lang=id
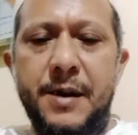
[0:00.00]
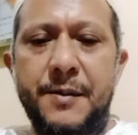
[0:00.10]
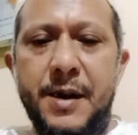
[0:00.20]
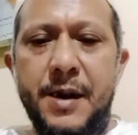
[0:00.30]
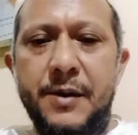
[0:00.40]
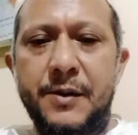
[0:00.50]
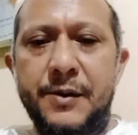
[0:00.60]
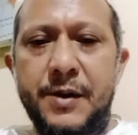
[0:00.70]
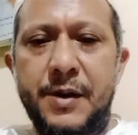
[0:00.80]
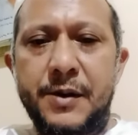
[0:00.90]
yang maha
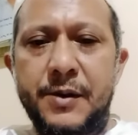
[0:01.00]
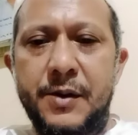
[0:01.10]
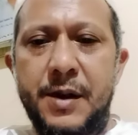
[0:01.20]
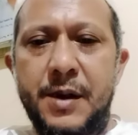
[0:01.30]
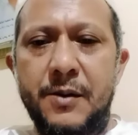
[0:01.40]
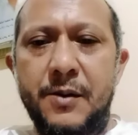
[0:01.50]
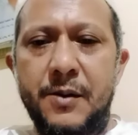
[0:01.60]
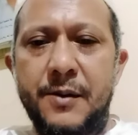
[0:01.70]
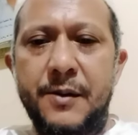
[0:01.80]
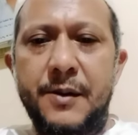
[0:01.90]
pemberi rezeki,
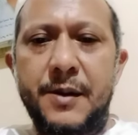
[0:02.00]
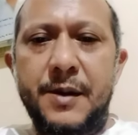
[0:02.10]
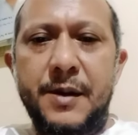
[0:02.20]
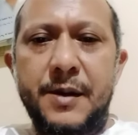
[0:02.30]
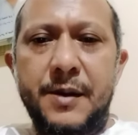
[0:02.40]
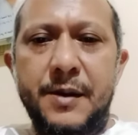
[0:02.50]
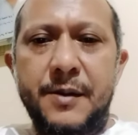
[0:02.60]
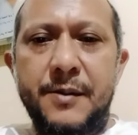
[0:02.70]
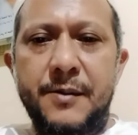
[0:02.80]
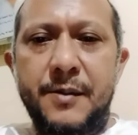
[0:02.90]
yang
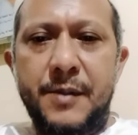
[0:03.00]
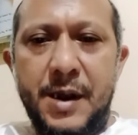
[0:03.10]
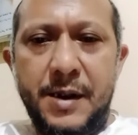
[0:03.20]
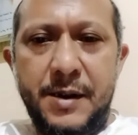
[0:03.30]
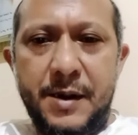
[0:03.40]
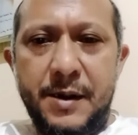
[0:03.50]
maha pembuka